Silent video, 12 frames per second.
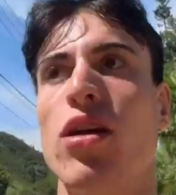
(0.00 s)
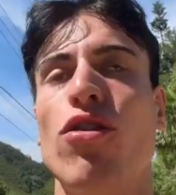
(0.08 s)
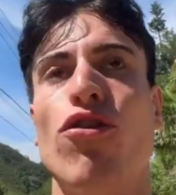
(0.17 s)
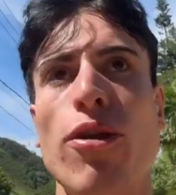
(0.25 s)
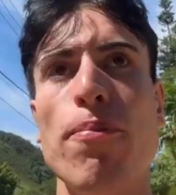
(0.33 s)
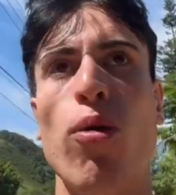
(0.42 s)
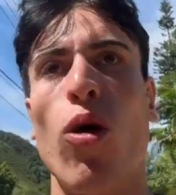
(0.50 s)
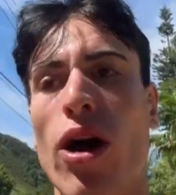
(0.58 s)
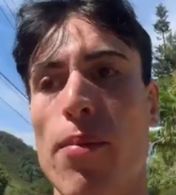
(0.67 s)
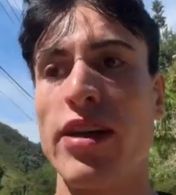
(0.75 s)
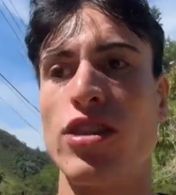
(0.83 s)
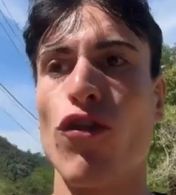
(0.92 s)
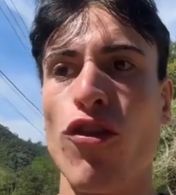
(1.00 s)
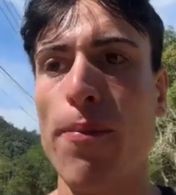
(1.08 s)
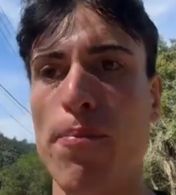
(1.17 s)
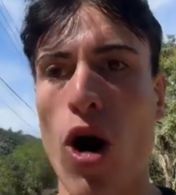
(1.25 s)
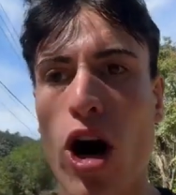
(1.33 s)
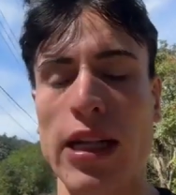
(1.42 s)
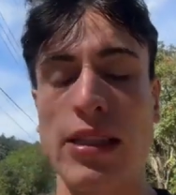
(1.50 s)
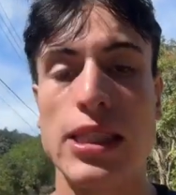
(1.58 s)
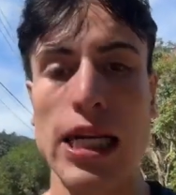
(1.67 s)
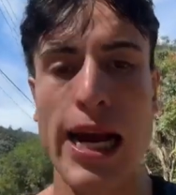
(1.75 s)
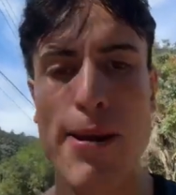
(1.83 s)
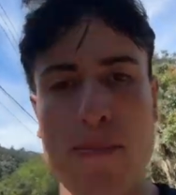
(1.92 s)
e vim embora. Mas eu vim embora
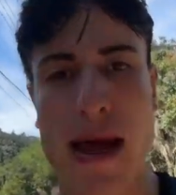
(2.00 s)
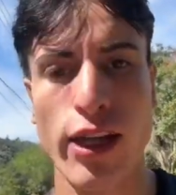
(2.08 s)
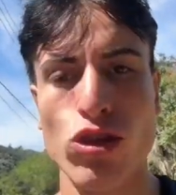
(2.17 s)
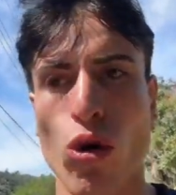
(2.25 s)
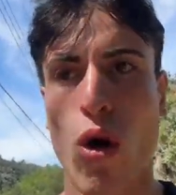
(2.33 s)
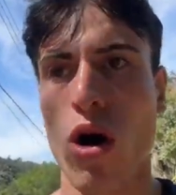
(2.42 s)
tremendo.